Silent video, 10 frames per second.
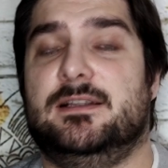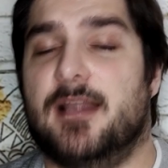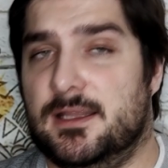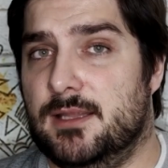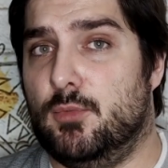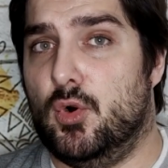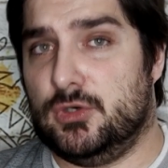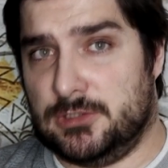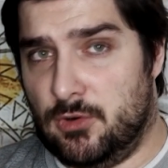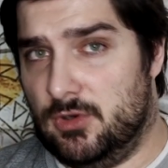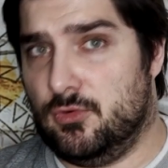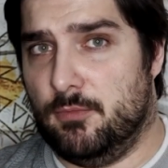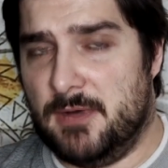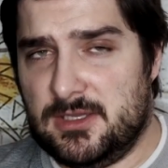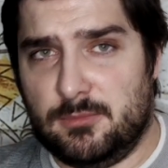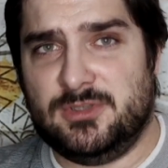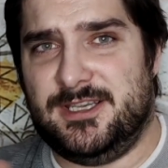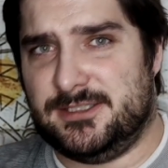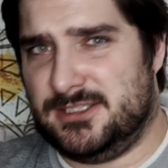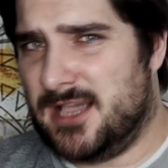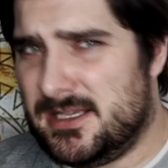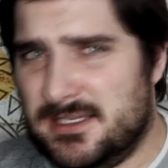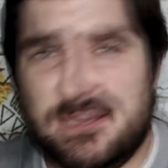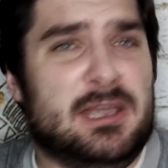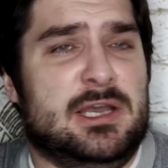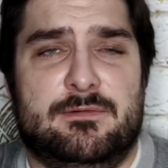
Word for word: к данному ролику. Поэтому дерзайте,